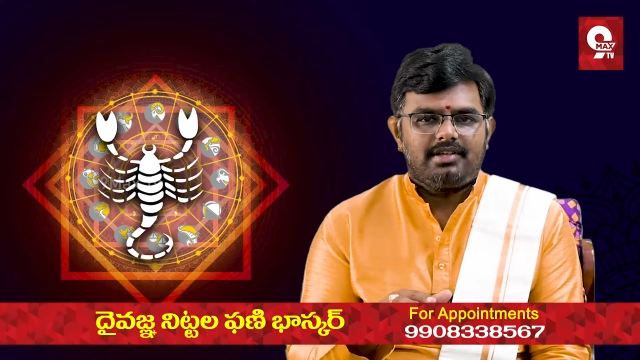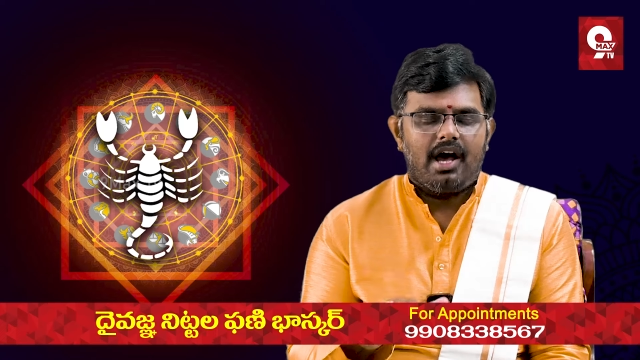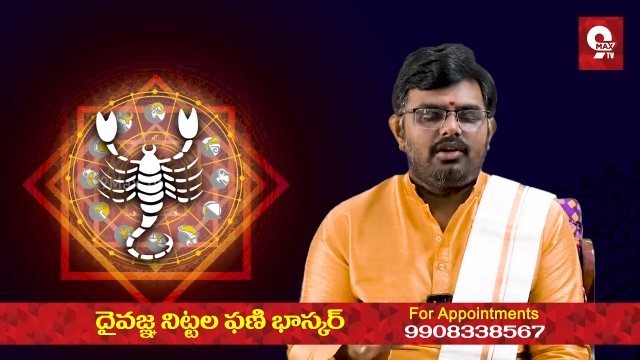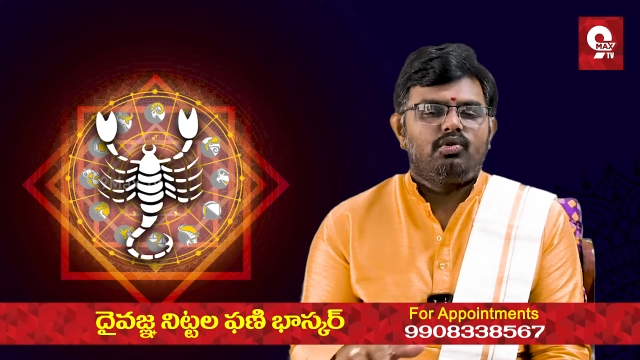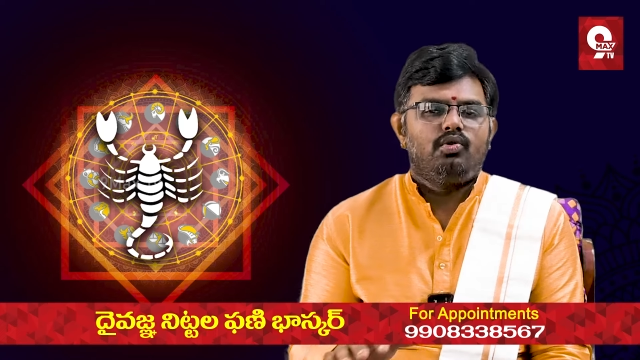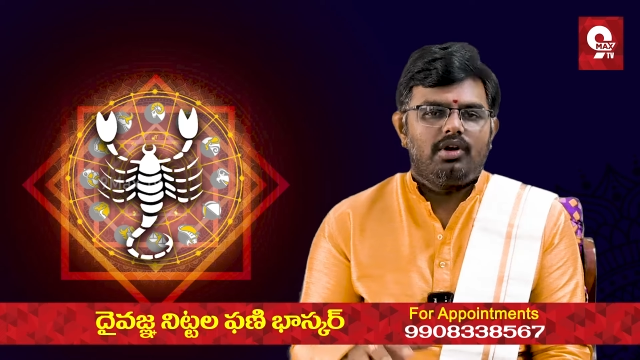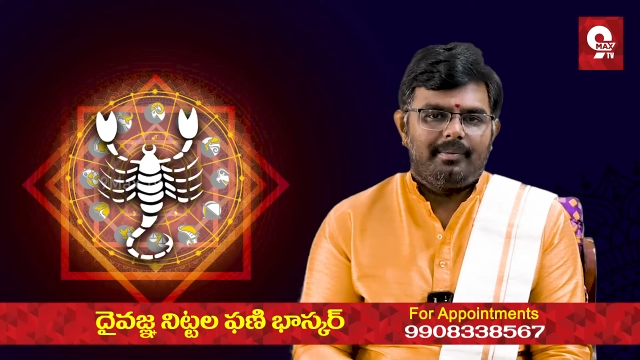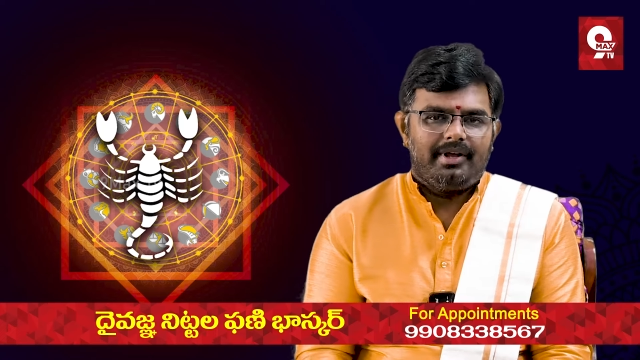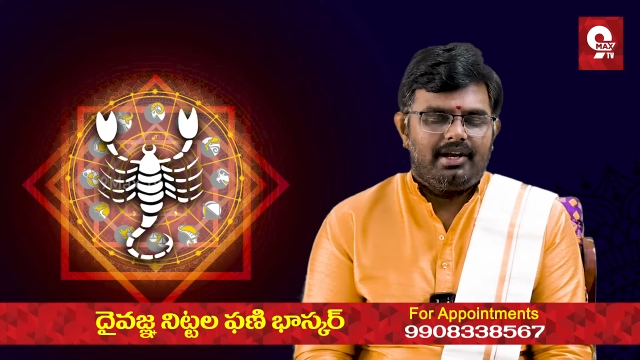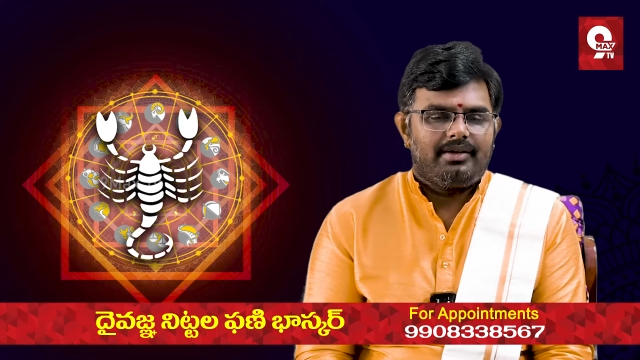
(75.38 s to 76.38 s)

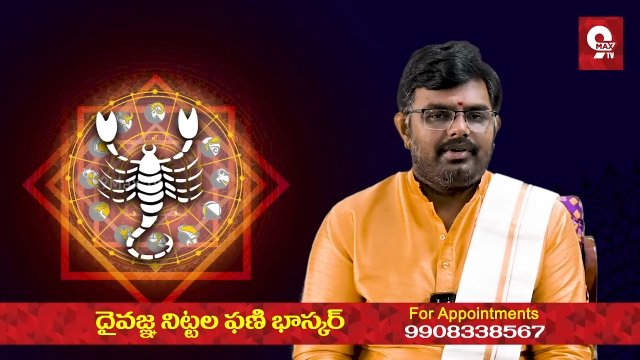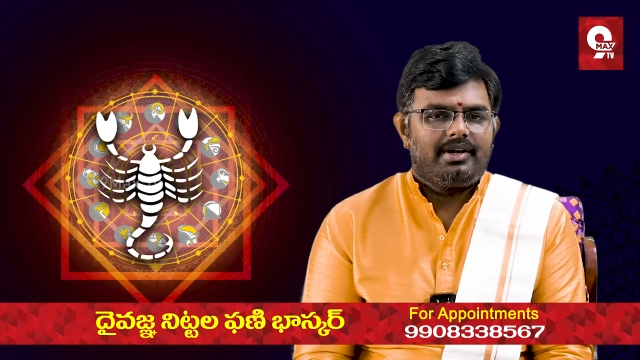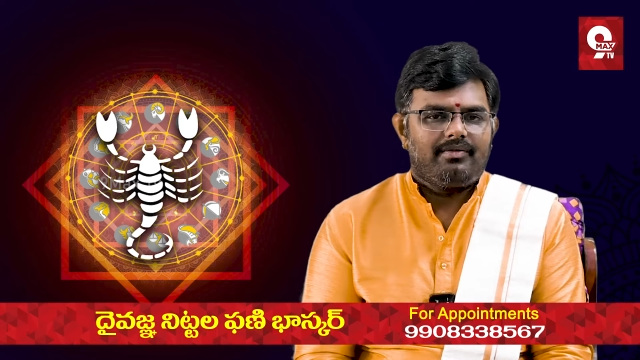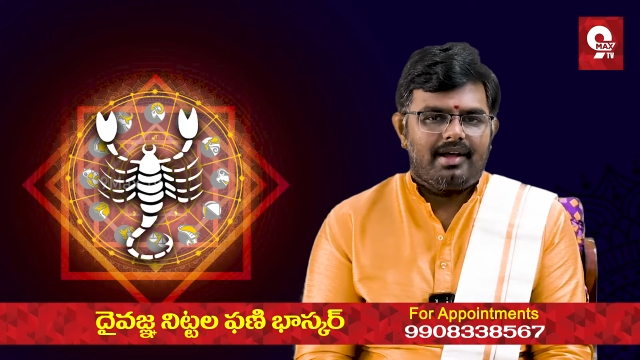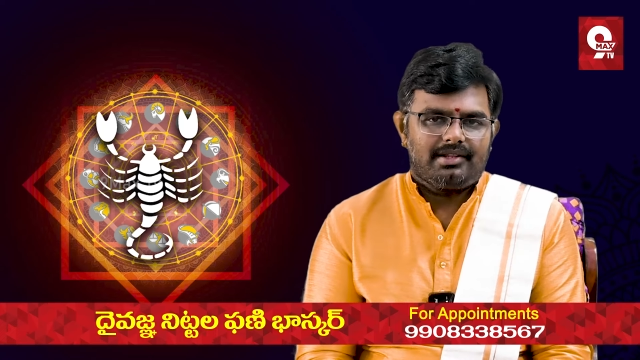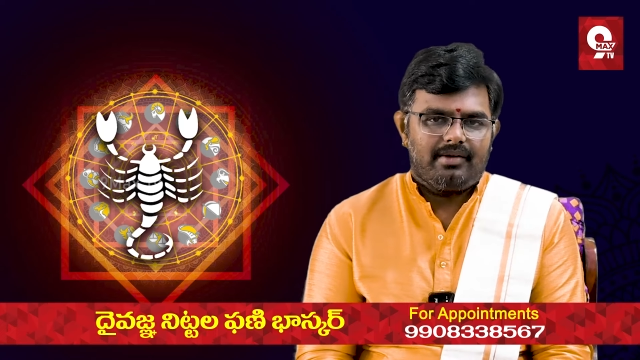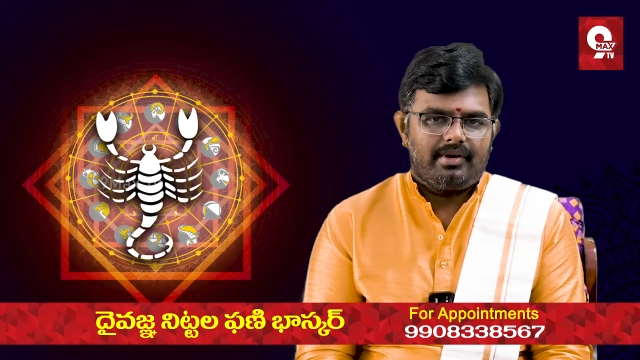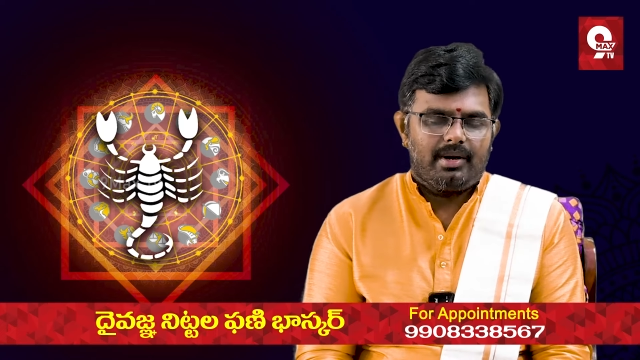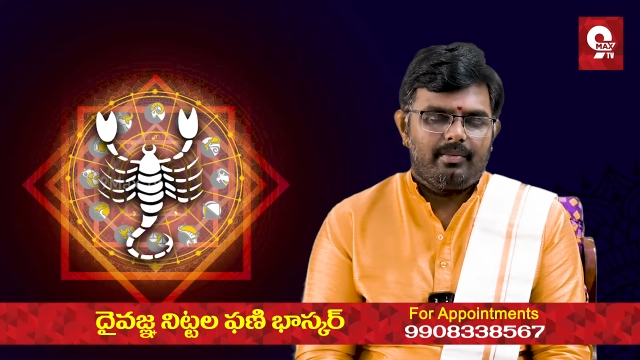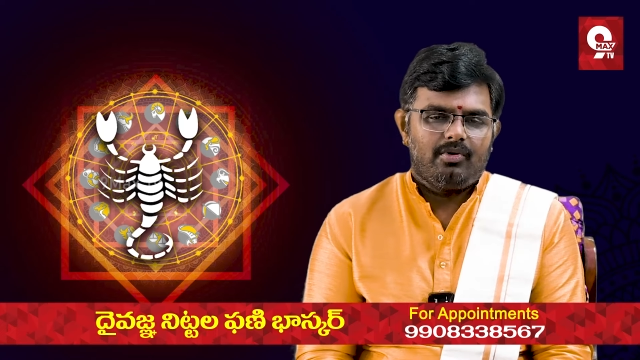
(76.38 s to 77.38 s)
సానుకూలమైనటువంటి
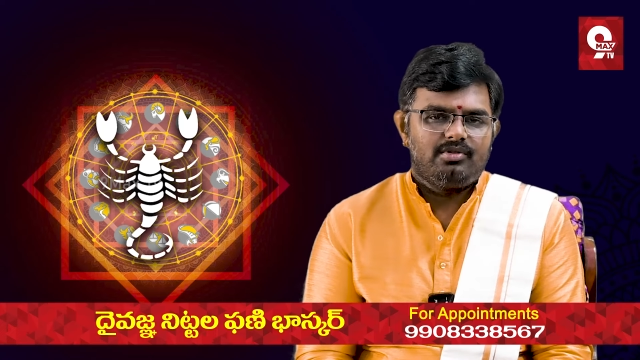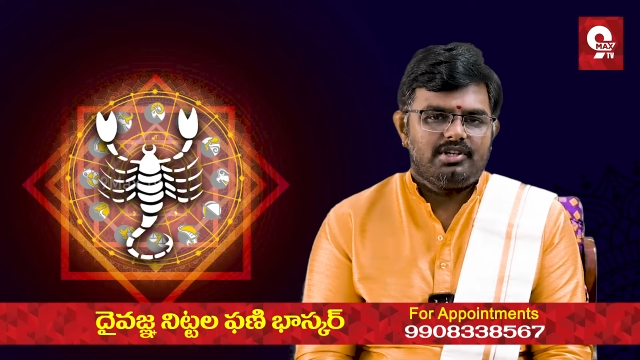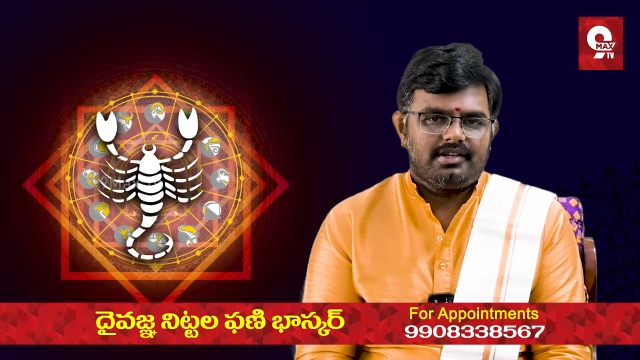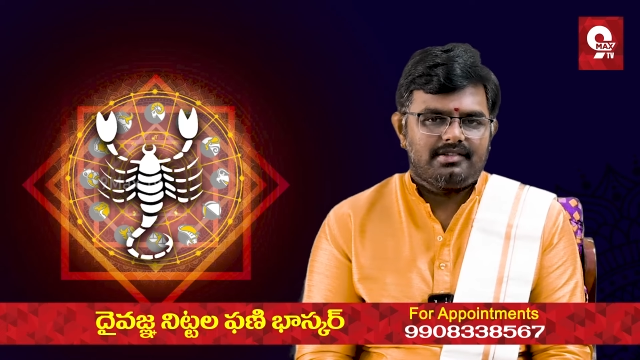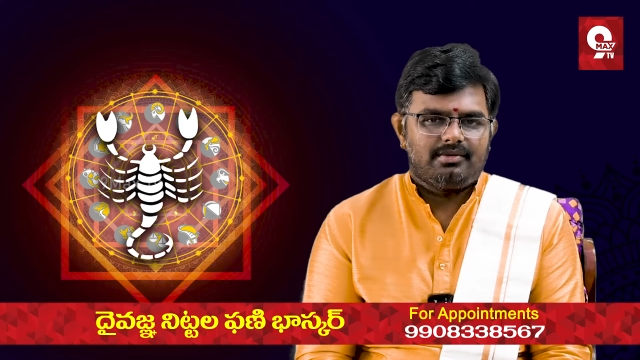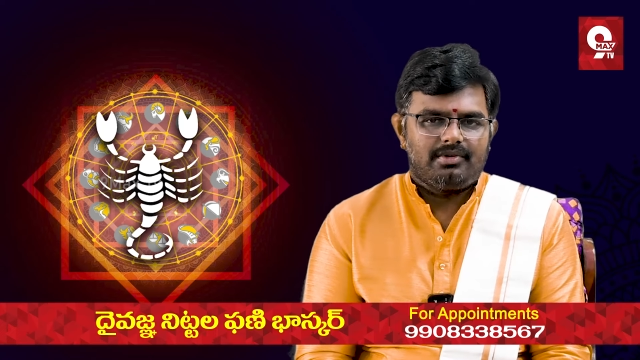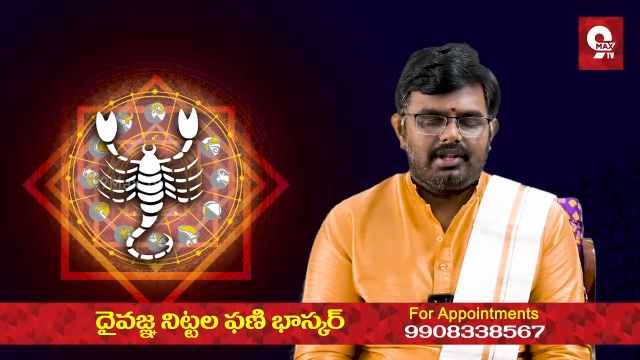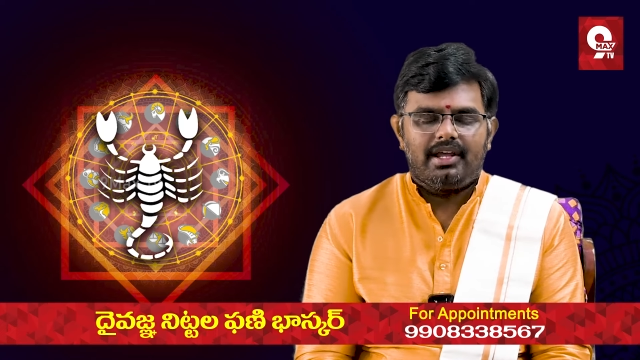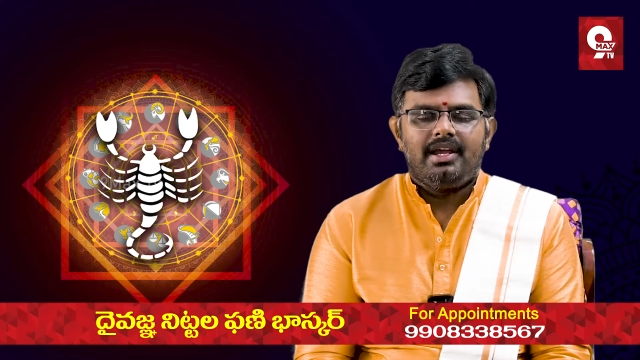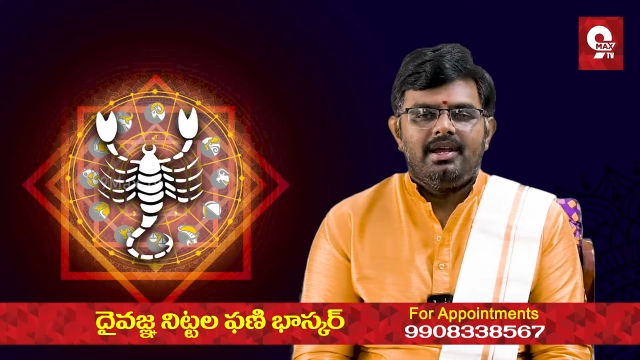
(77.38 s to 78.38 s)
వాతావరణం గోచరిస్తూ
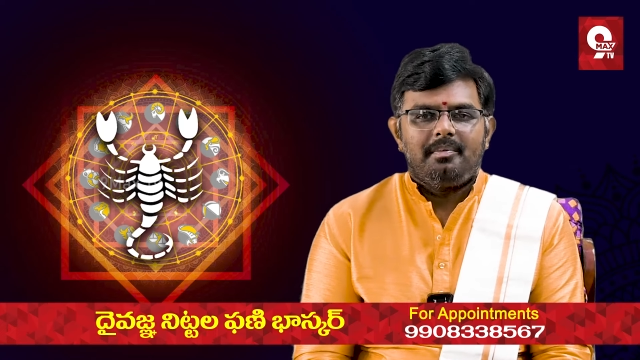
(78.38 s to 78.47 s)
ఉన్నది